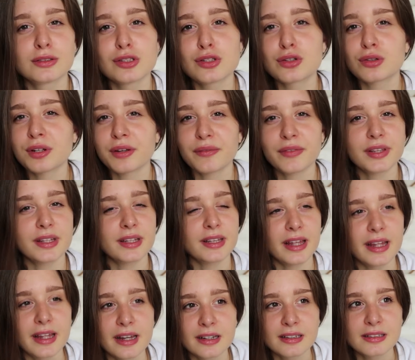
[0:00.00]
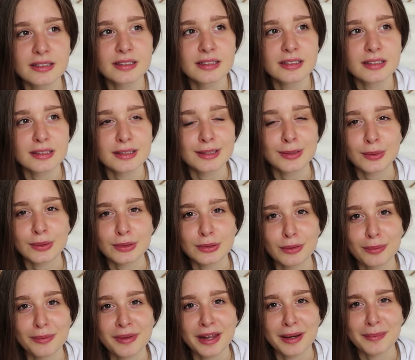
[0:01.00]
non avete idea di
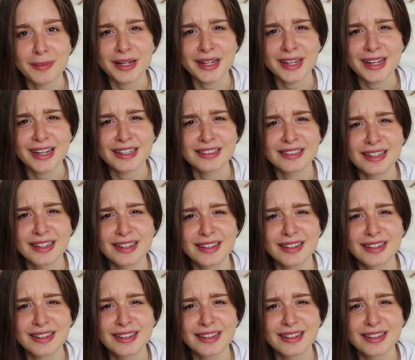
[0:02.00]
quanto mi era mancata